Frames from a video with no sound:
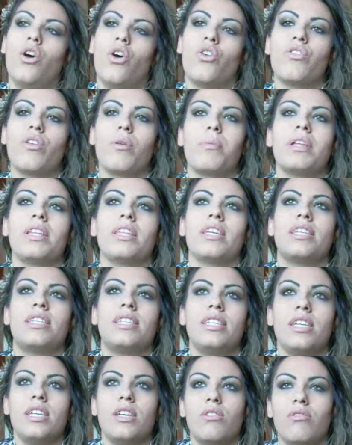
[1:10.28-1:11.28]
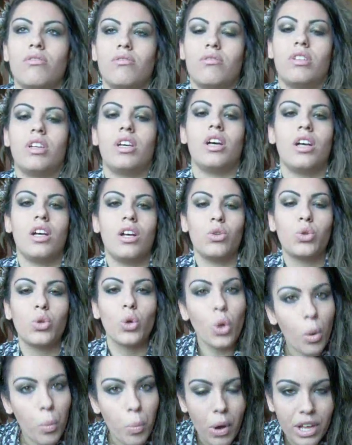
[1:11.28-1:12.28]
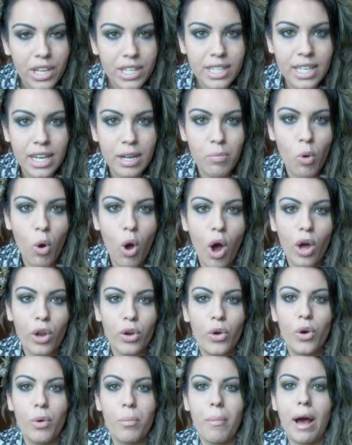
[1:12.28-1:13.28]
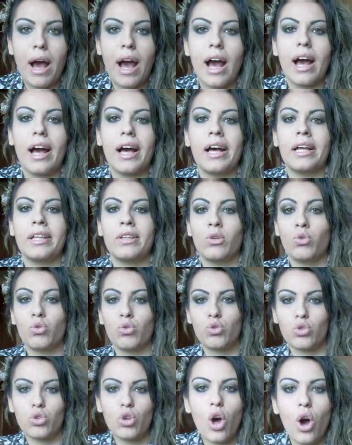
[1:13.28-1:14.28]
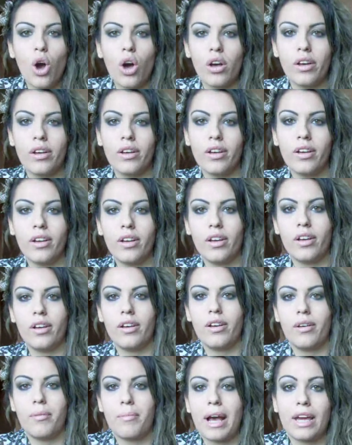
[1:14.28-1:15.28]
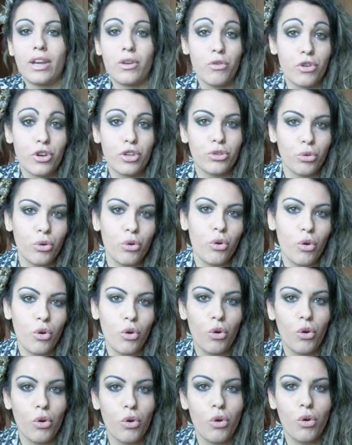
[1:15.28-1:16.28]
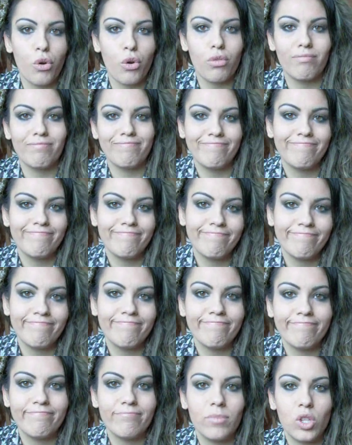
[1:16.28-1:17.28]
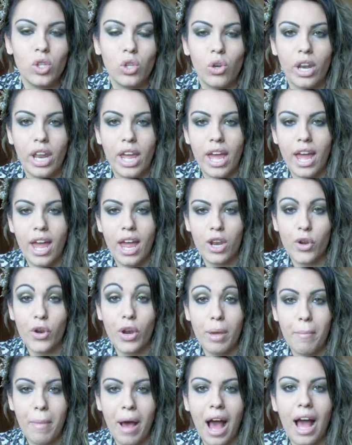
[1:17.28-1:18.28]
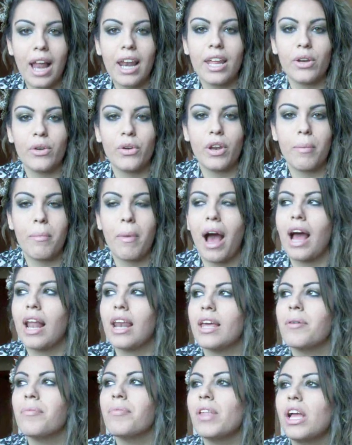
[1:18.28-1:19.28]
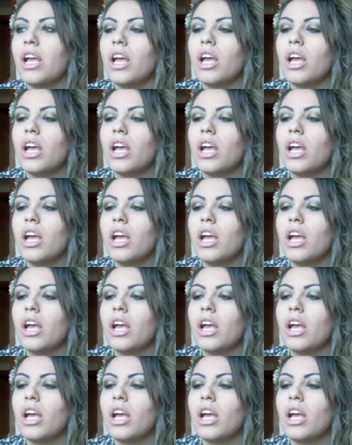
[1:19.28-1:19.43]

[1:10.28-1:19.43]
ovviamente sì un, un, trucco può essere buono ma non so eh, magari un ritocco mm, non è, non è male non è male